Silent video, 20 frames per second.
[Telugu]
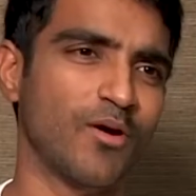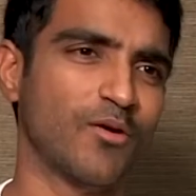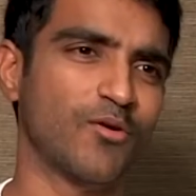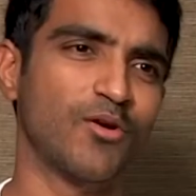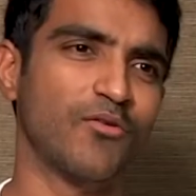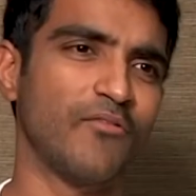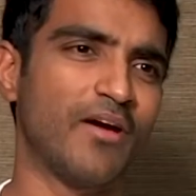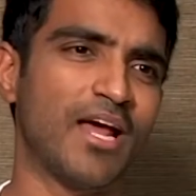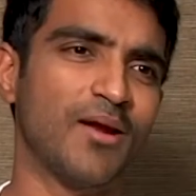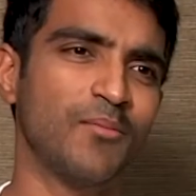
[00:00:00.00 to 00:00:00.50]
ఒక
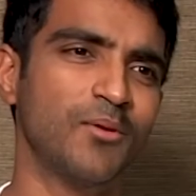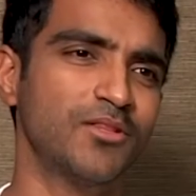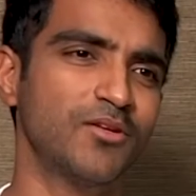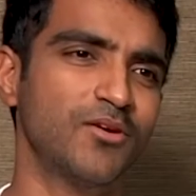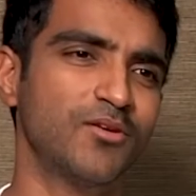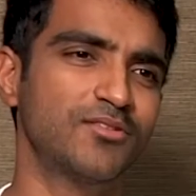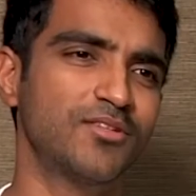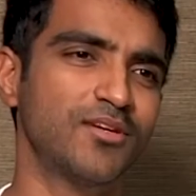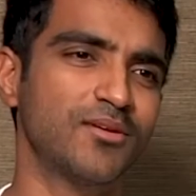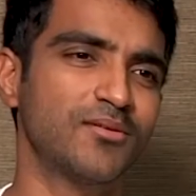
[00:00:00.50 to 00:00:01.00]
కొన్ని వేల
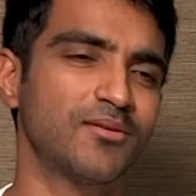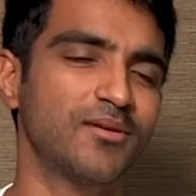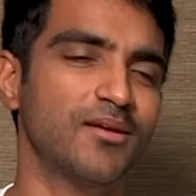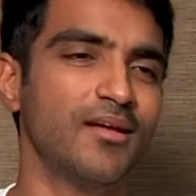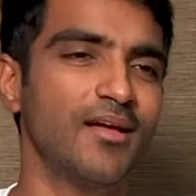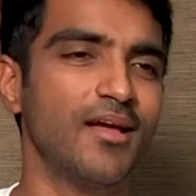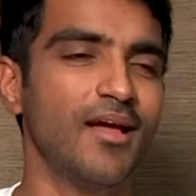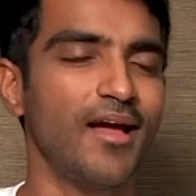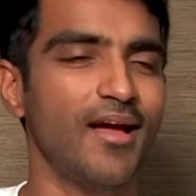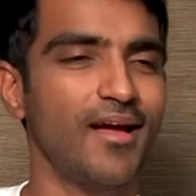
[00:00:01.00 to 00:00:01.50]
మంది అడుగుతారు
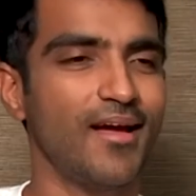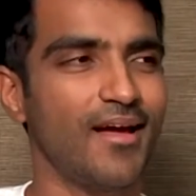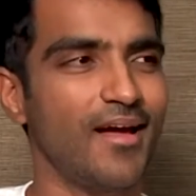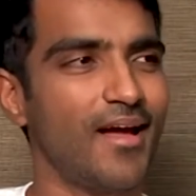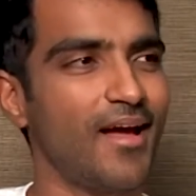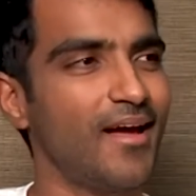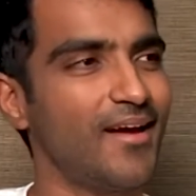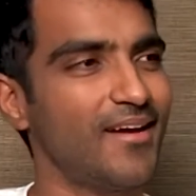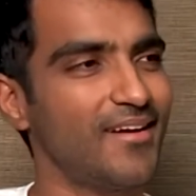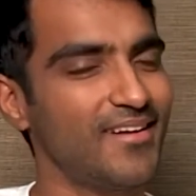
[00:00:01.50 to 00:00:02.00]

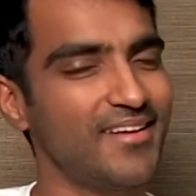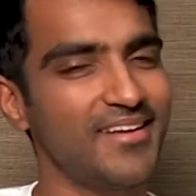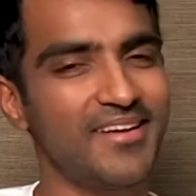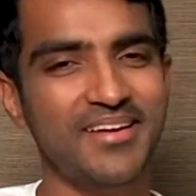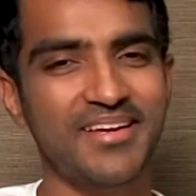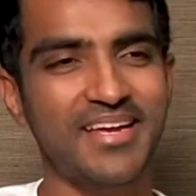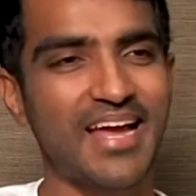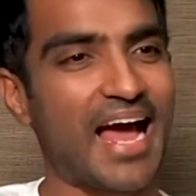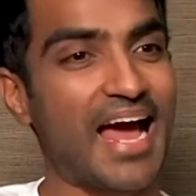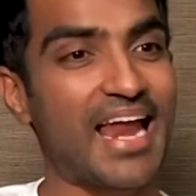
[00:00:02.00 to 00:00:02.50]
అరే
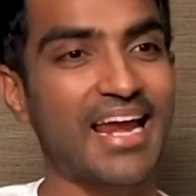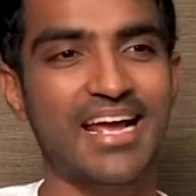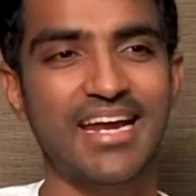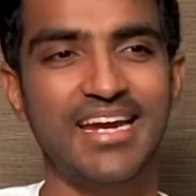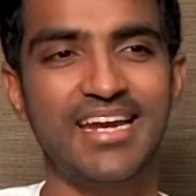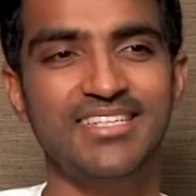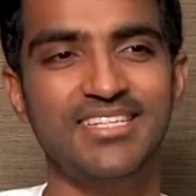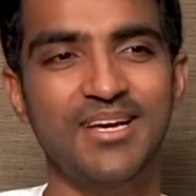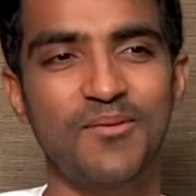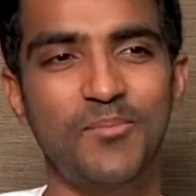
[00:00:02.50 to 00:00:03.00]

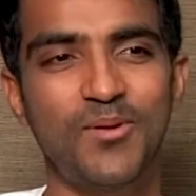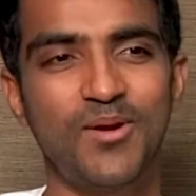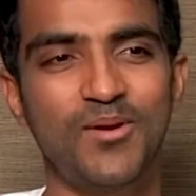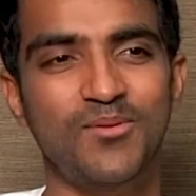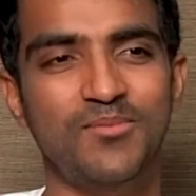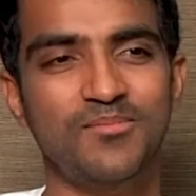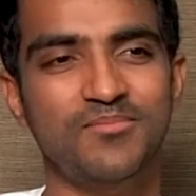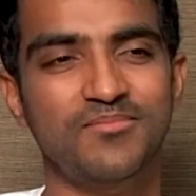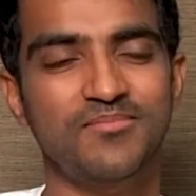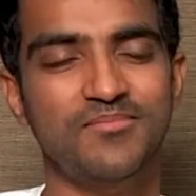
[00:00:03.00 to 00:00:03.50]
వాళ్ళకి
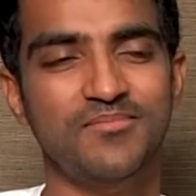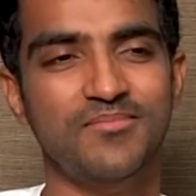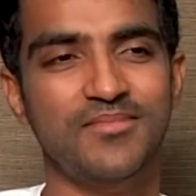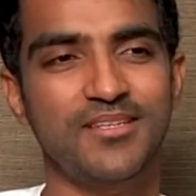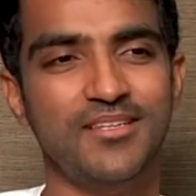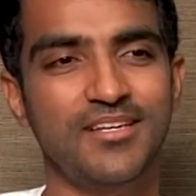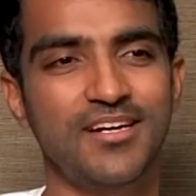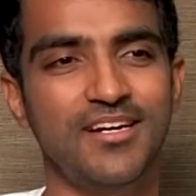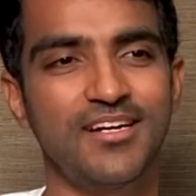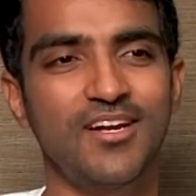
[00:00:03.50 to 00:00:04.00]
చెప్పలేము
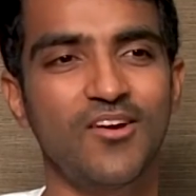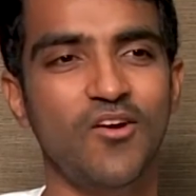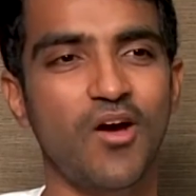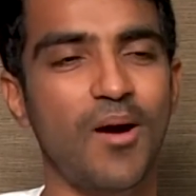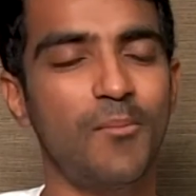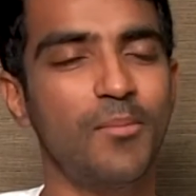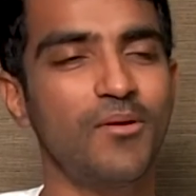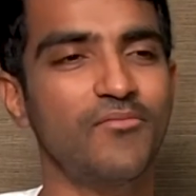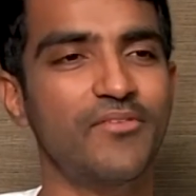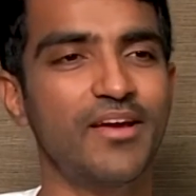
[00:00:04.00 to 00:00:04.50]
ఎందుకంటే
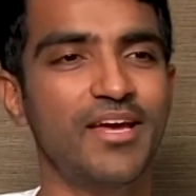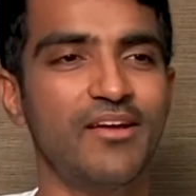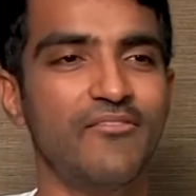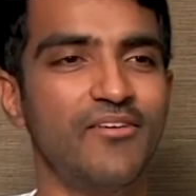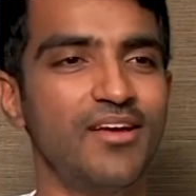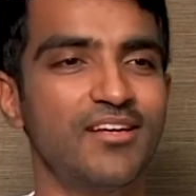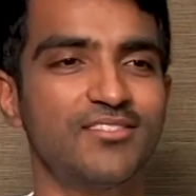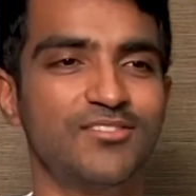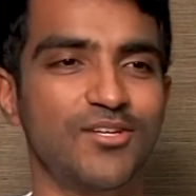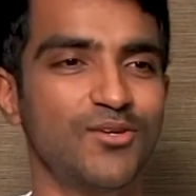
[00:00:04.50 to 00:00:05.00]
లోపల
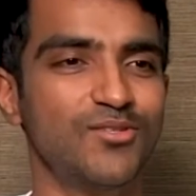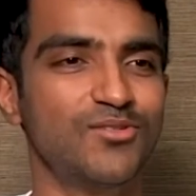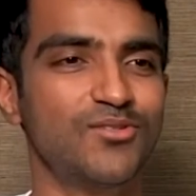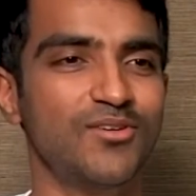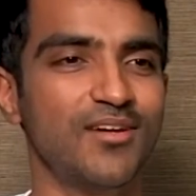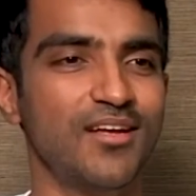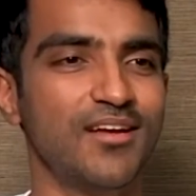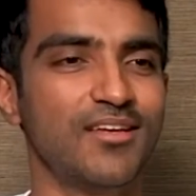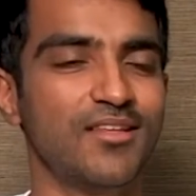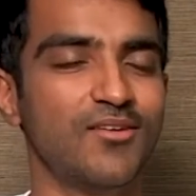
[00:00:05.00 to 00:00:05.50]
వేరే వేరే
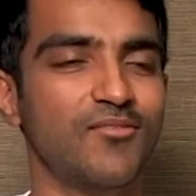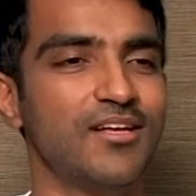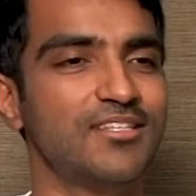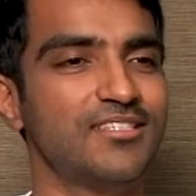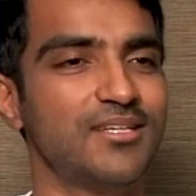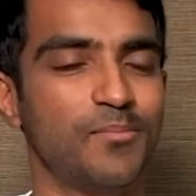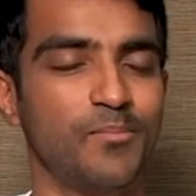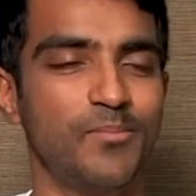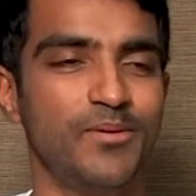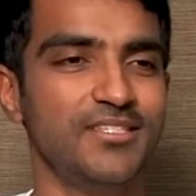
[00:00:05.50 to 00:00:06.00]
జరుగుతుంటాయి కదా
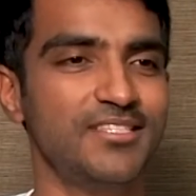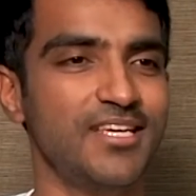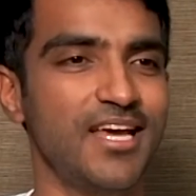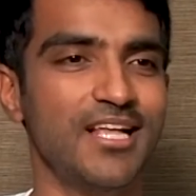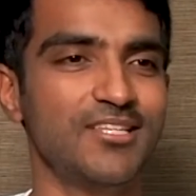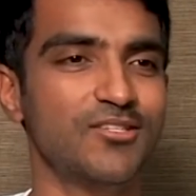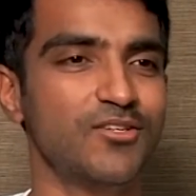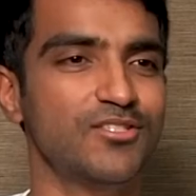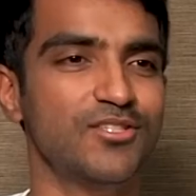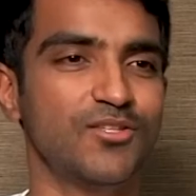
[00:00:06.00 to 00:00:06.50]
వాళ్ళు చెప్పింది
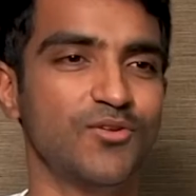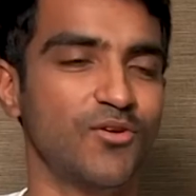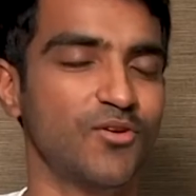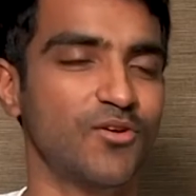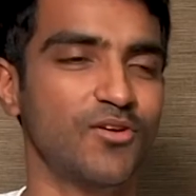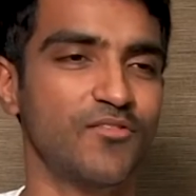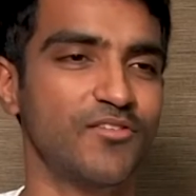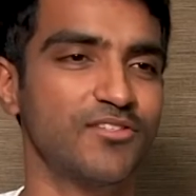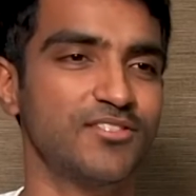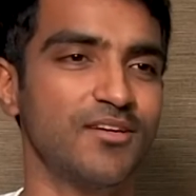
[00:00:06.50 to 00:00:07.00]
చేయాల్సి వస్తుంది
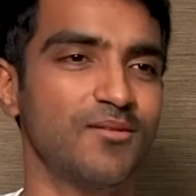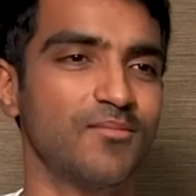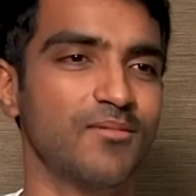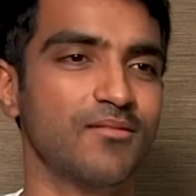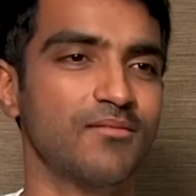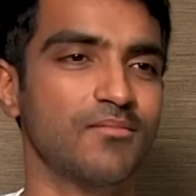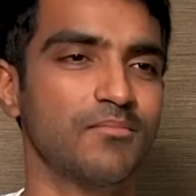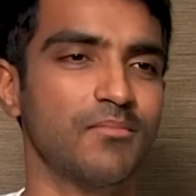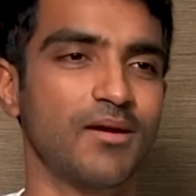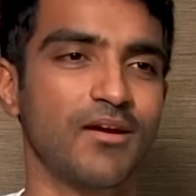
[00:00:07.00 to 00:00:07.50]
కొన్ని కొన్ని విషయాలు
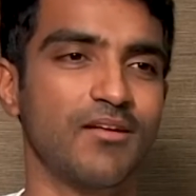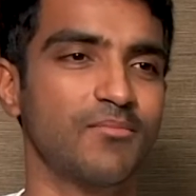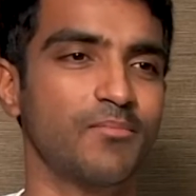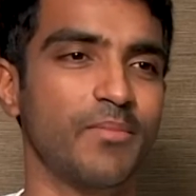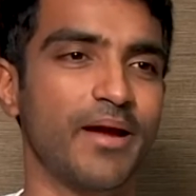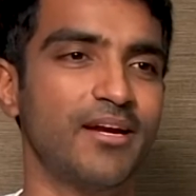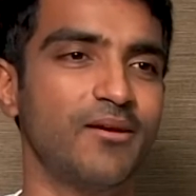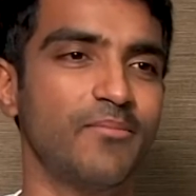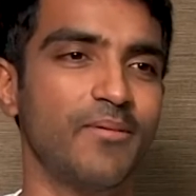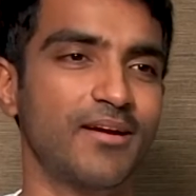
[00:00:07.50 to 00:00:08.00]
మనం
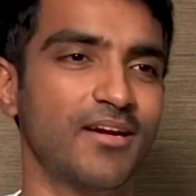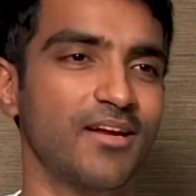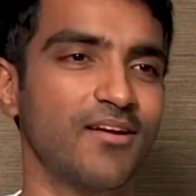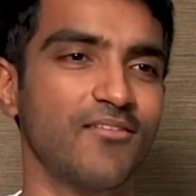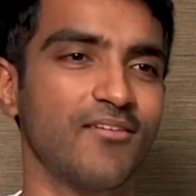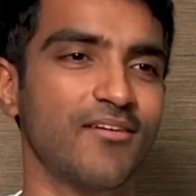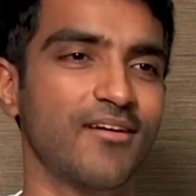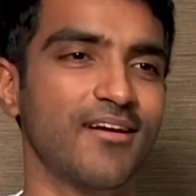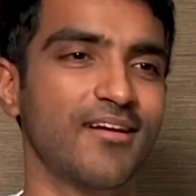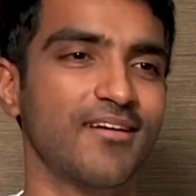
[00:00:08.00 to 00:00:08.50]
మనం బయట
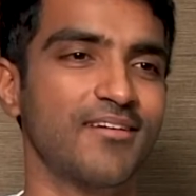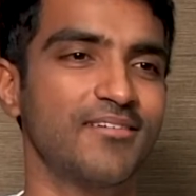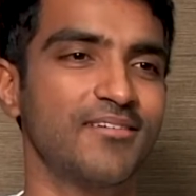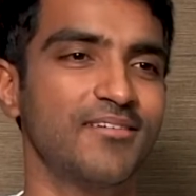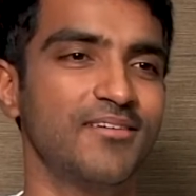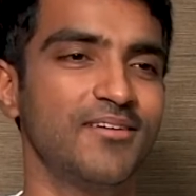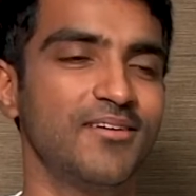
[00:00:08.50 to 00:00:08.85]
పెట్టలేము అక్కడ